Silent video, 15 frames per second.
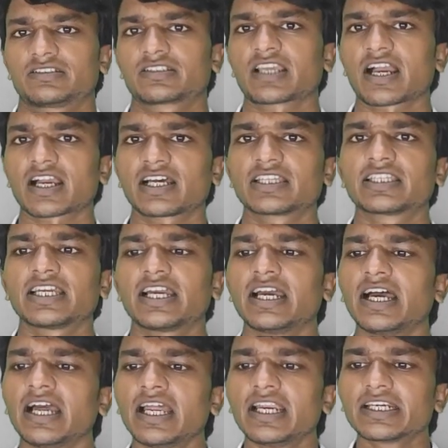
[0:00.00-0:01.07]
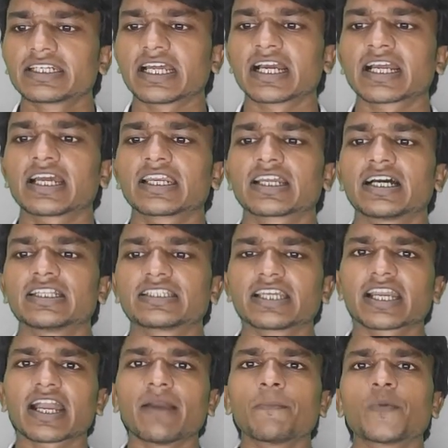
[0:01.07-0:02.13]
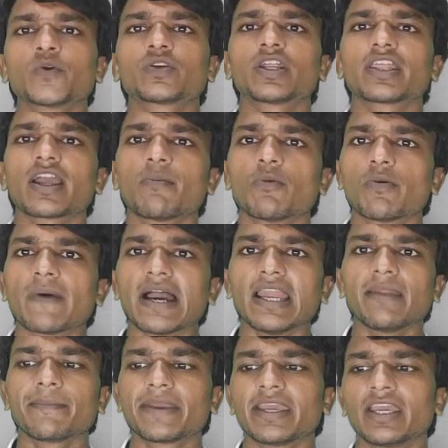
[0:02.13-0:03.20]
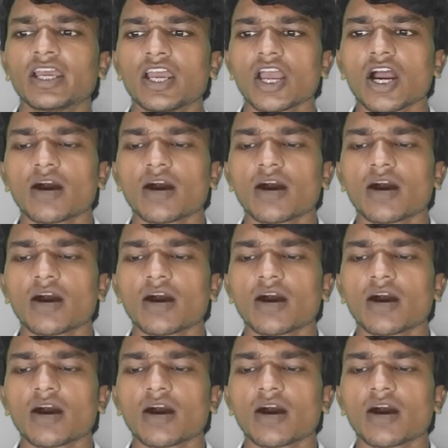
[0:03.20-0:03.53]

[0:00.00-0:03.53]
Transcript: क्या कहते हैं टंकन कहते हैं कंप्यूटर या मोबाइल में